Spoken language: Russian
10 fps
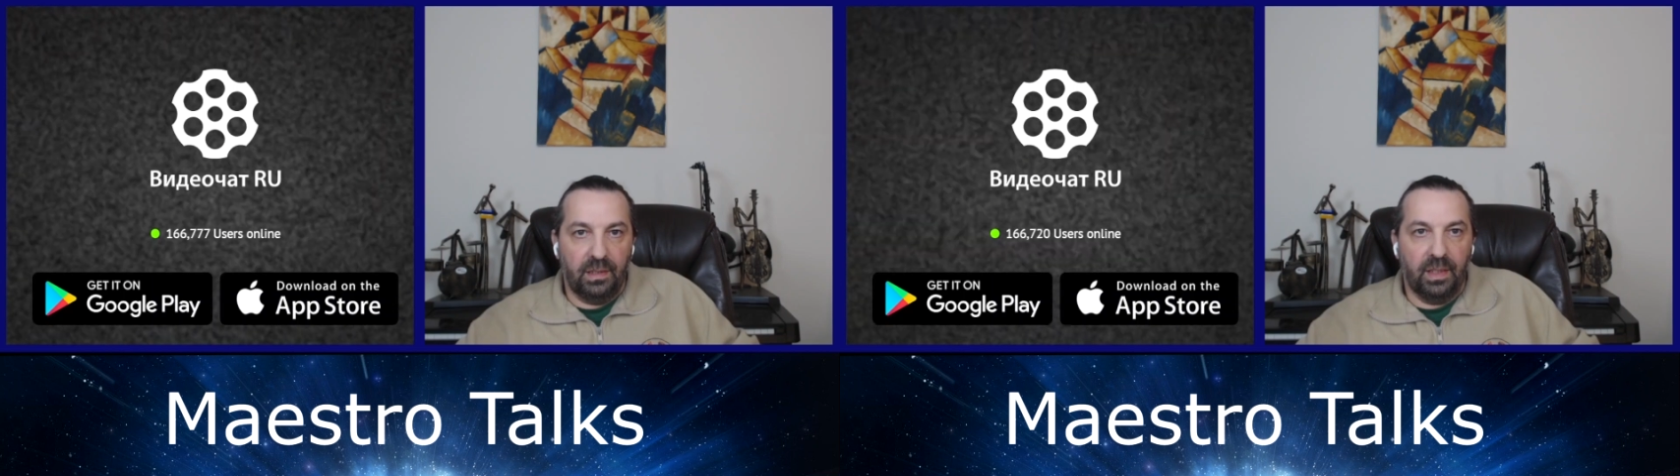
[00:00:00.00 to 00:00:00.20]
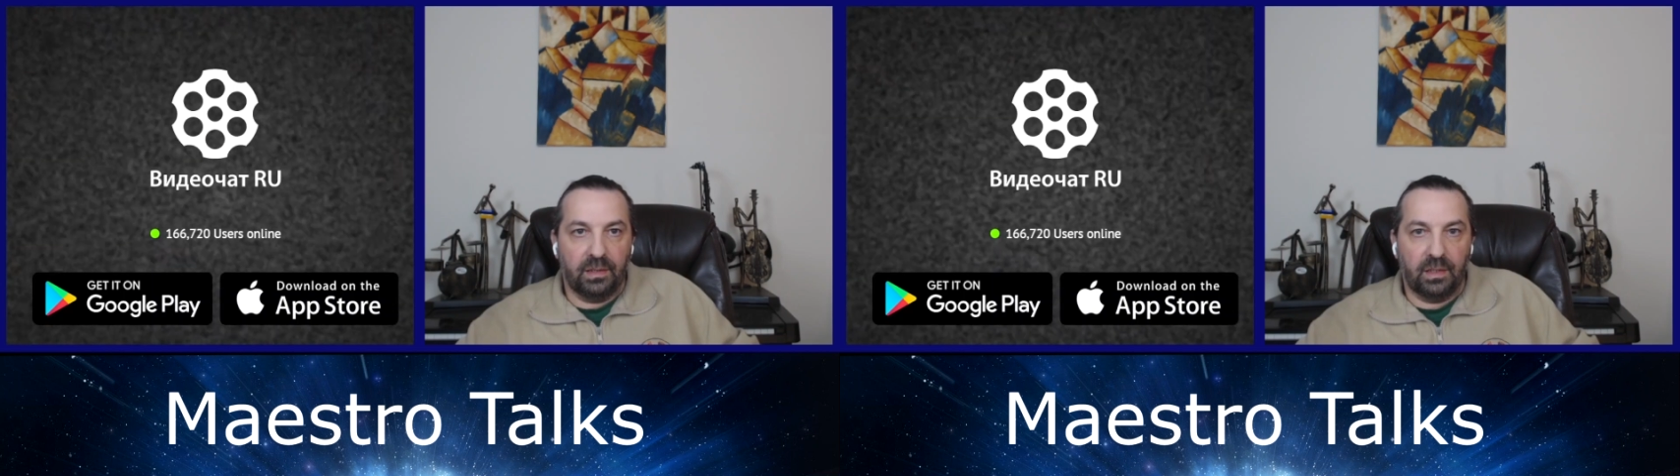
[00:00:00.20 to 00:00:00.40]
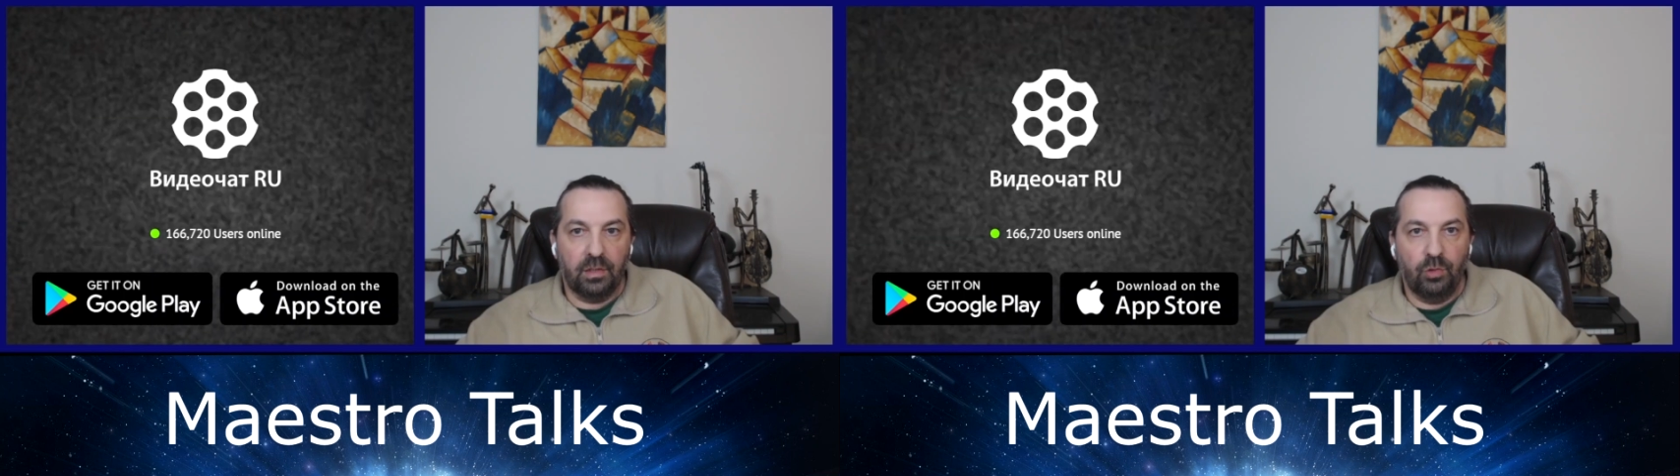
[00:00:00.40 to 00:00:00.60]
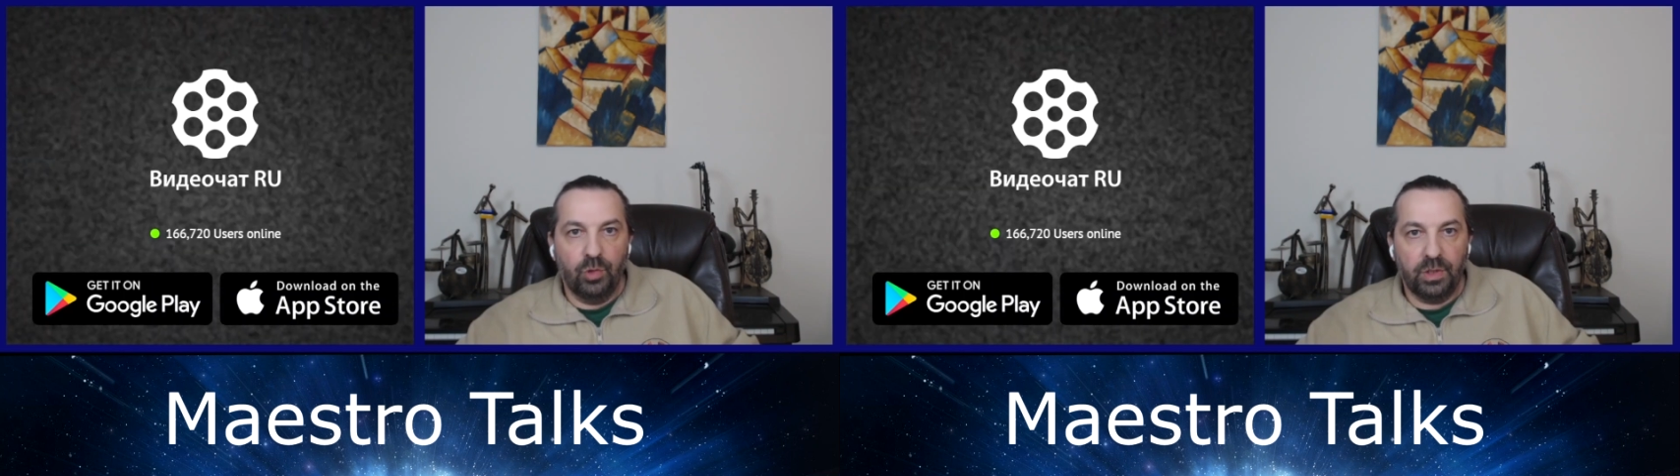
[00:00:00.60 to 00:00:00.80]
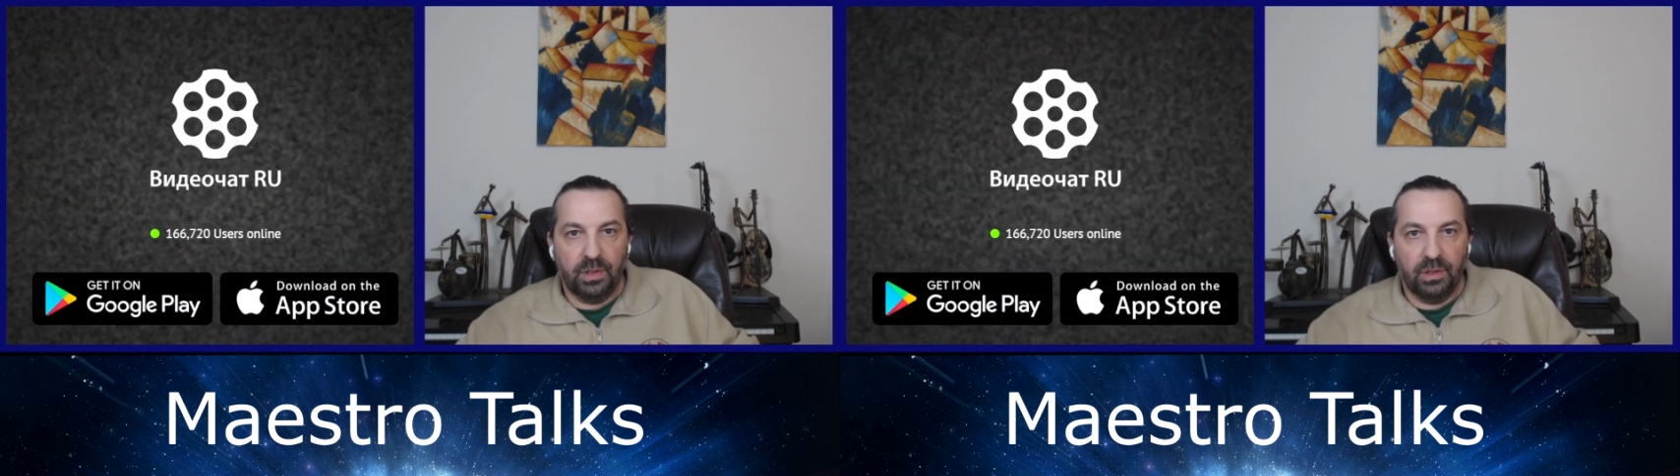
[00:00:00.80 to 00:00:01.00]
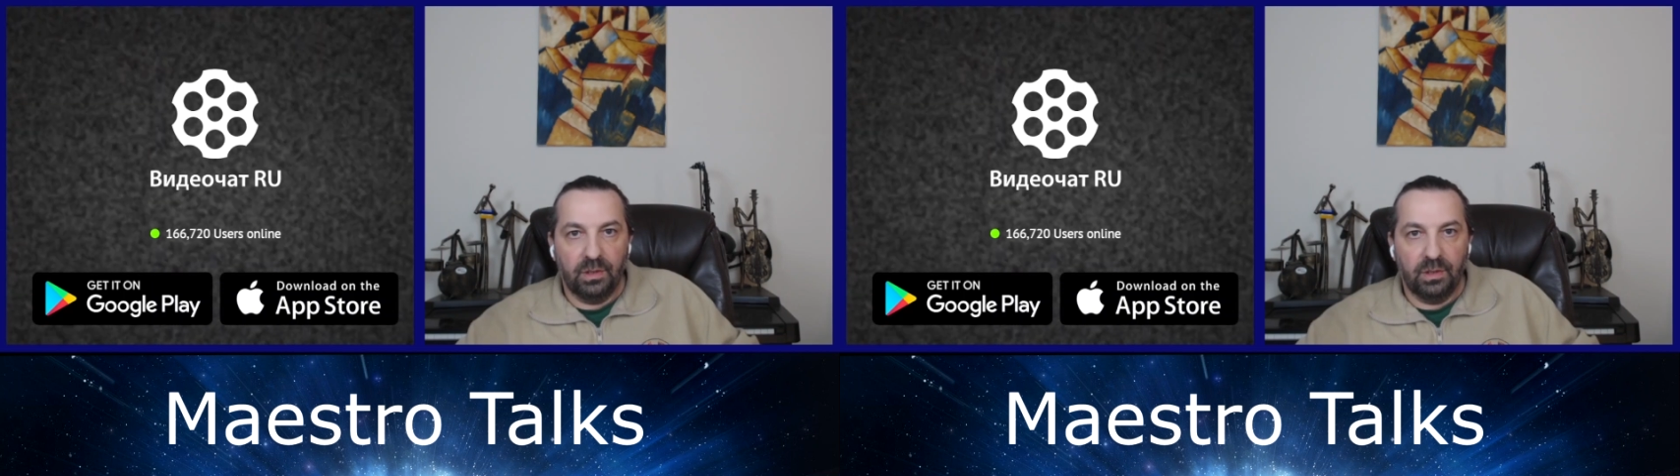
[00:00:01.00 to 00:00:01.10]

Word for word: и эта злость